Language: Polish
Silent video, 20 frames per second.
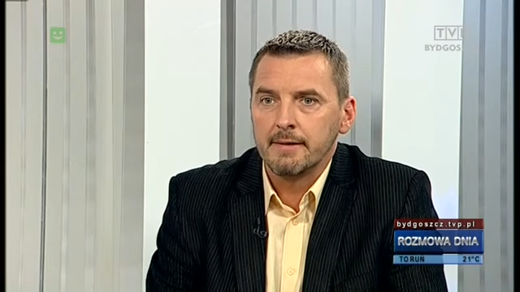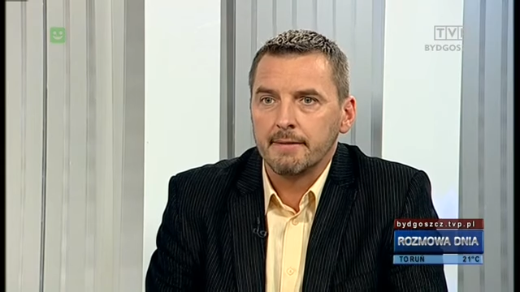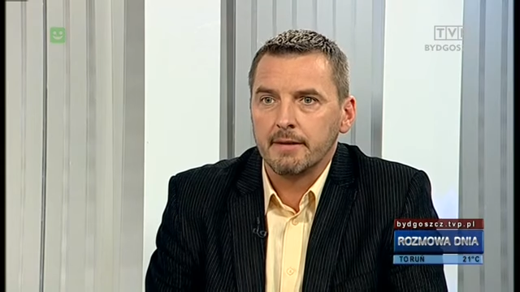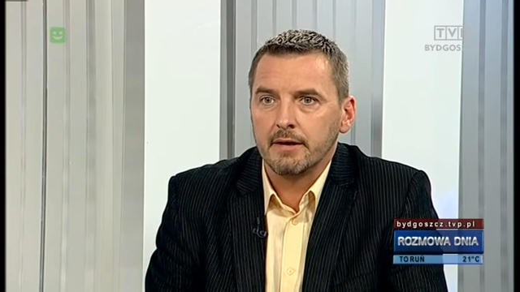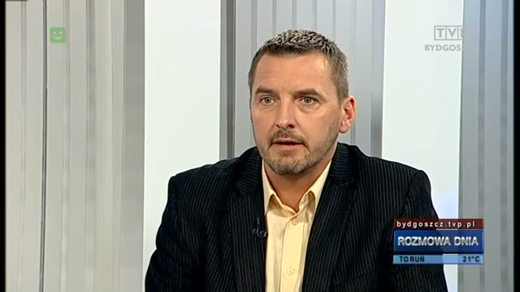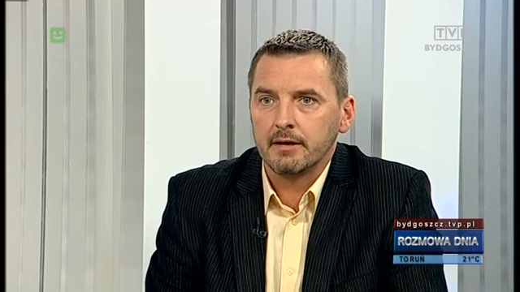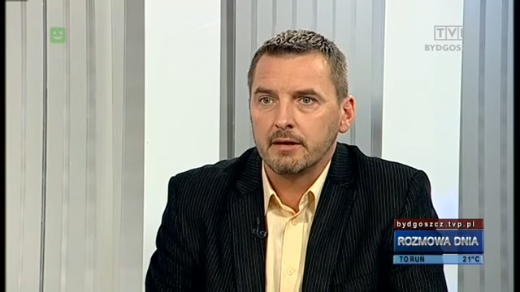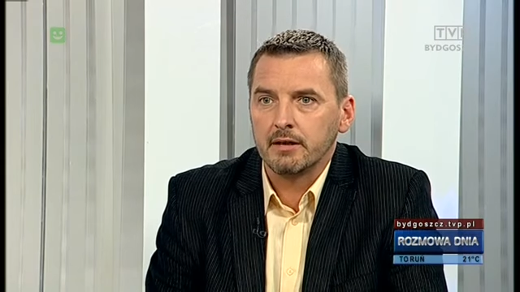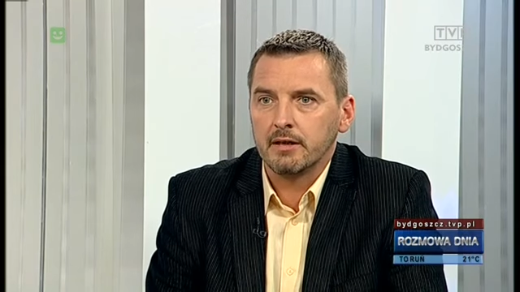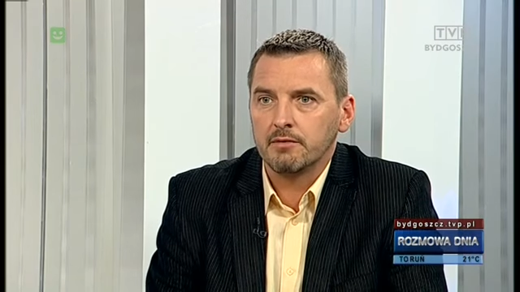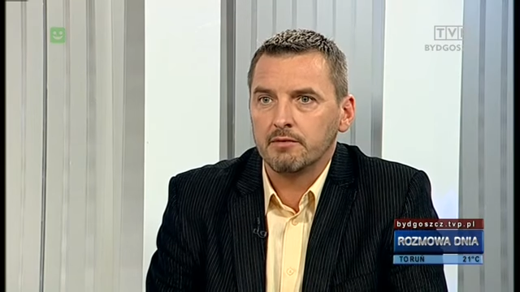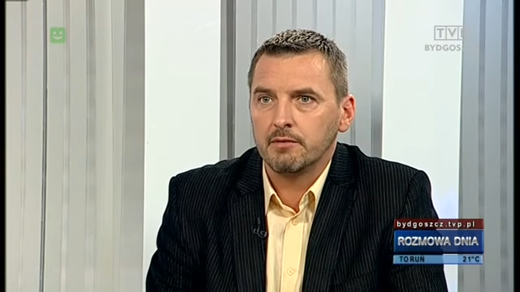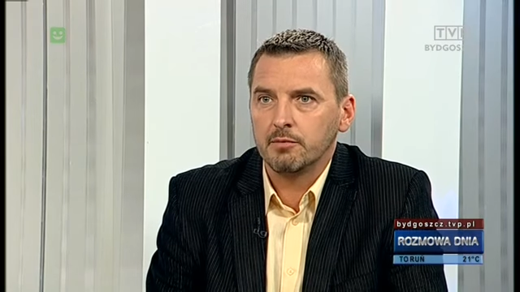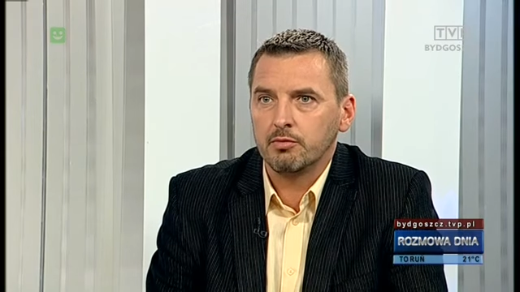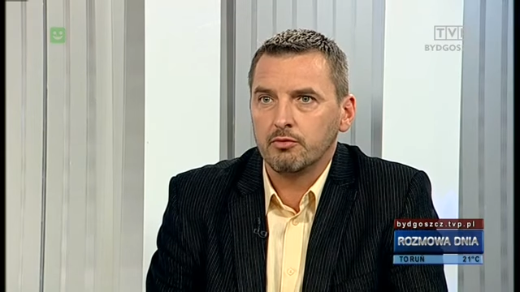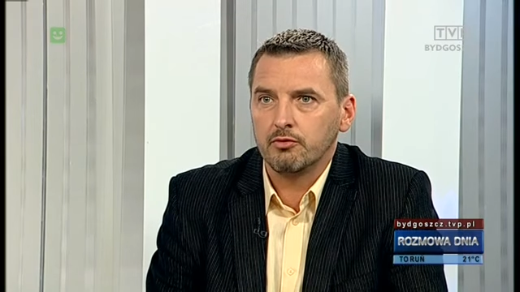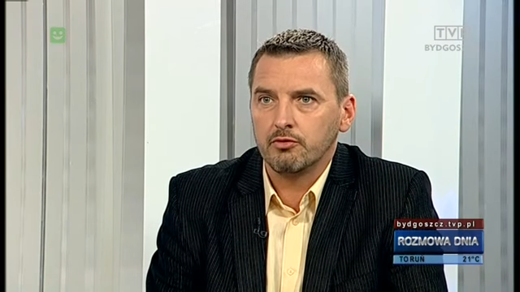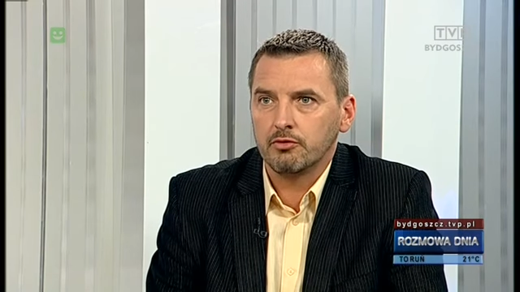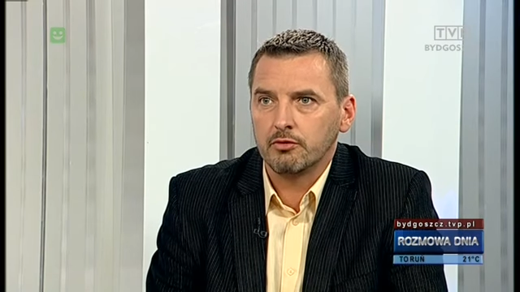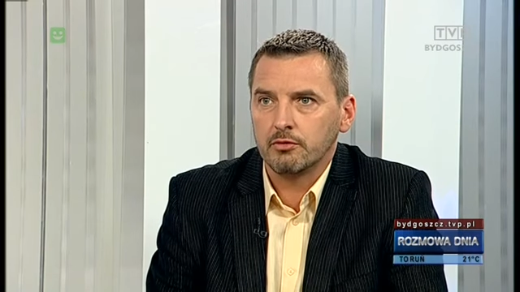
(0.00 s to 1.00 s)
na rynek
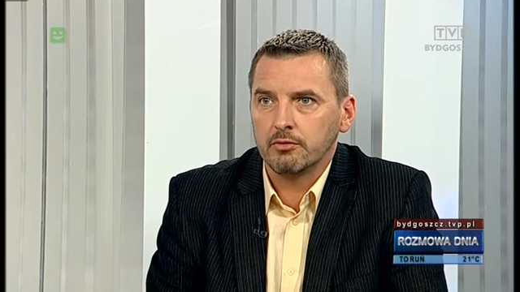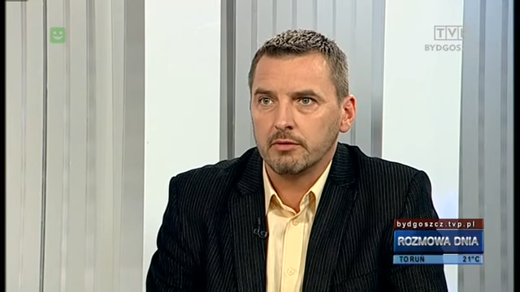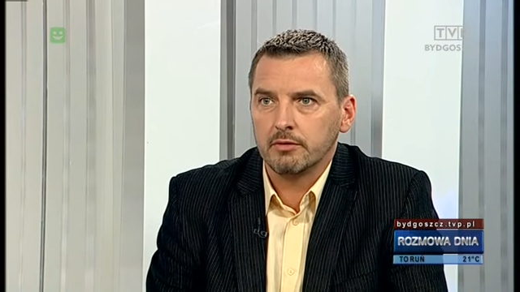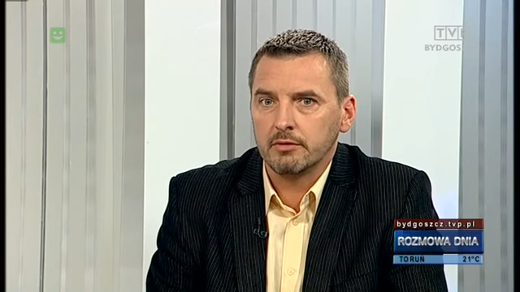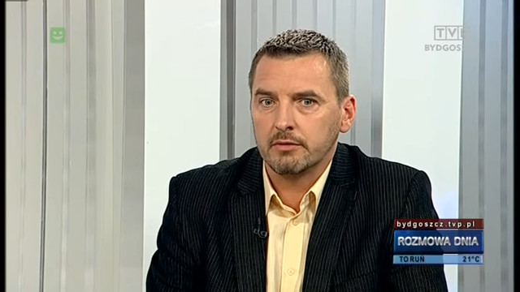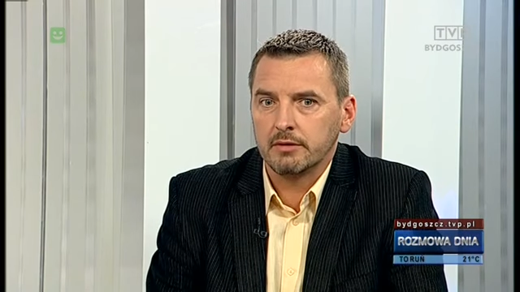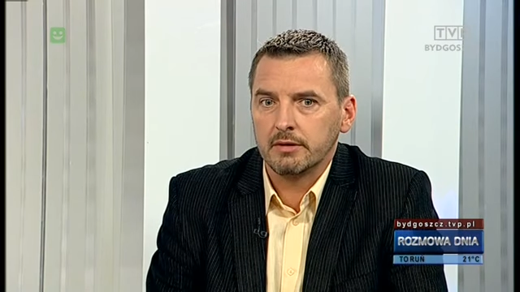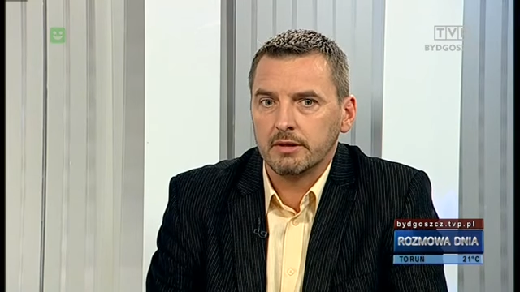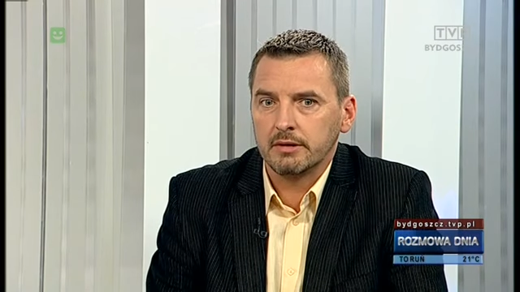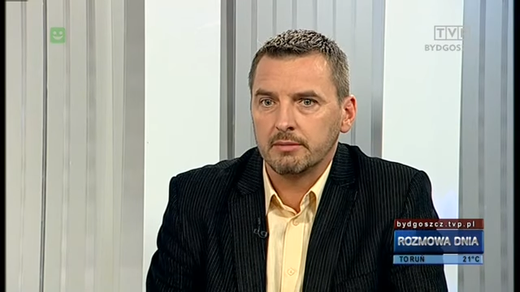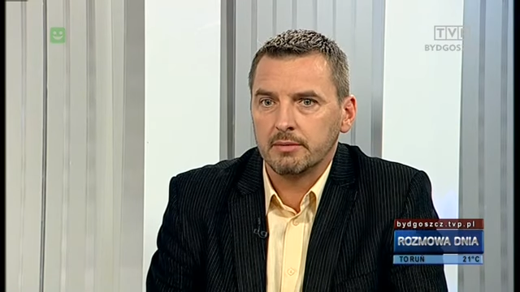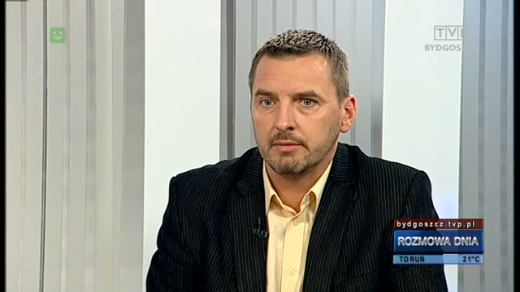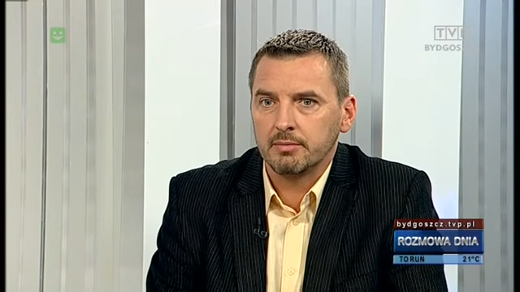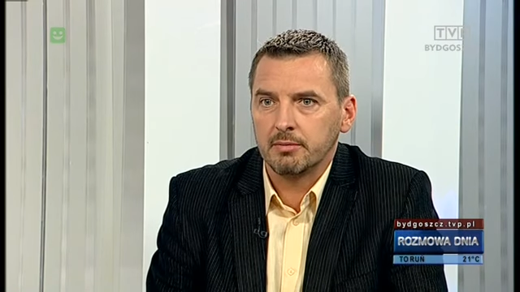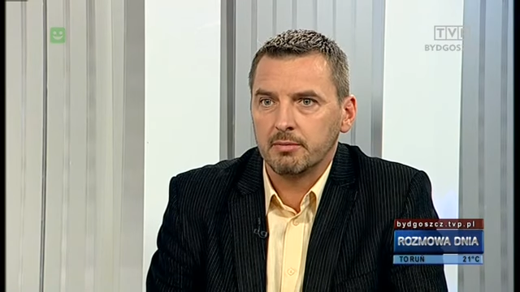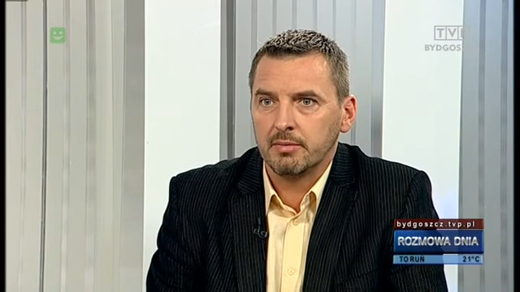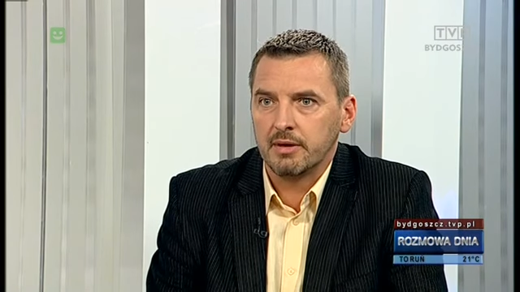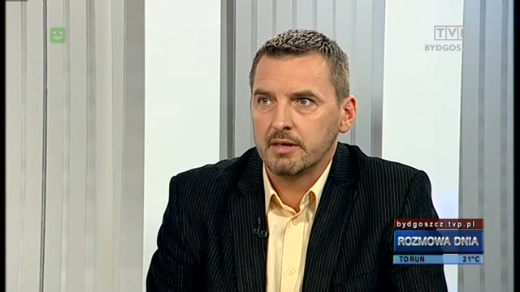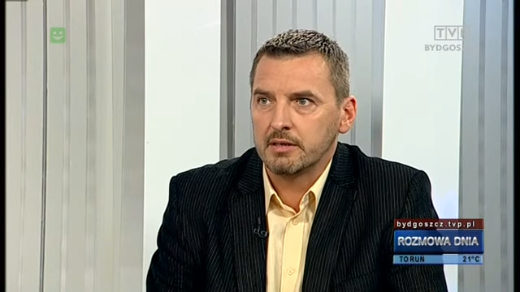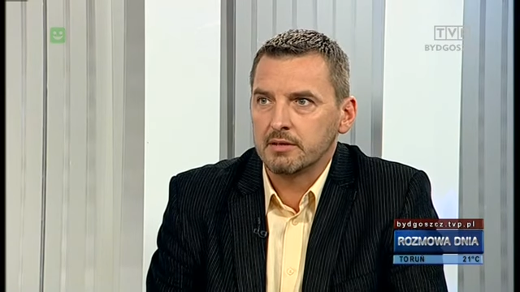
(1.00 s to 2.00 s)
wypuszczono jakby
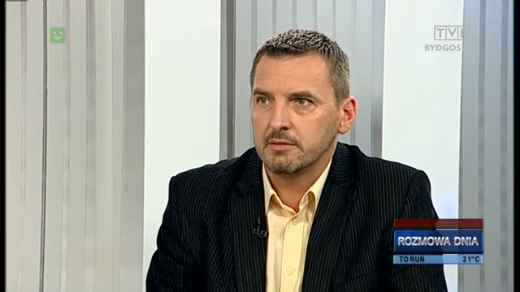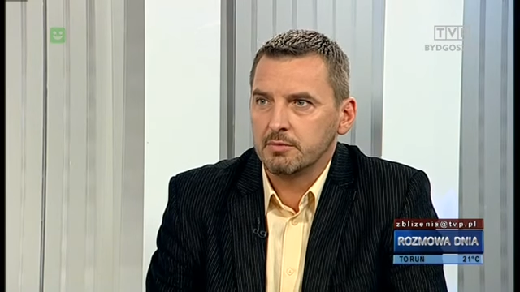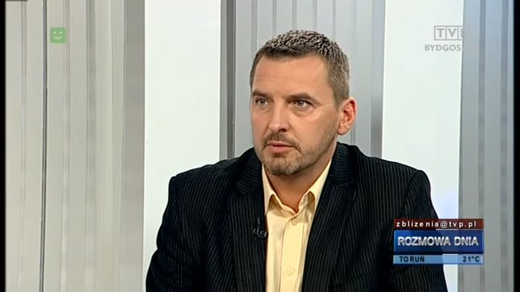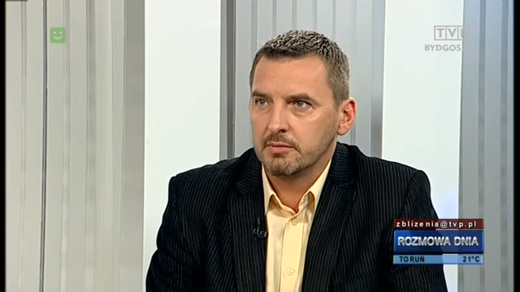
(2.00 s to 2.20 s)
po bardzo